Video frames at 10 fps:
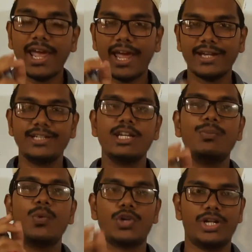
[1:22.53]
একটা
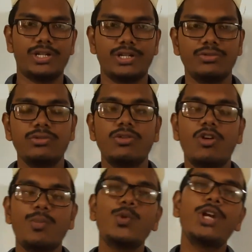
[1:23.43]
পরাগরেণু
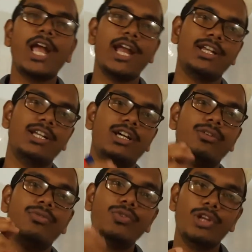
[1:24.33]
অপর একটা
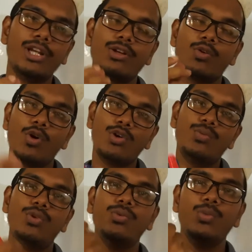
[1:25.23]
ফুলের
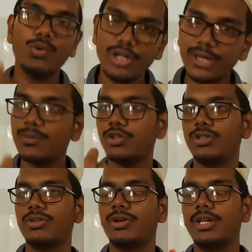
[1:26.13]
গর্ভমুণ্ডে
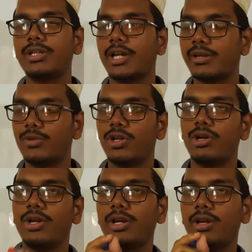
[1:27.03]
পতিত হয় তাকে বলা
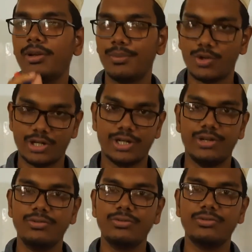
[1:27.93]
হয় পরাগায়ন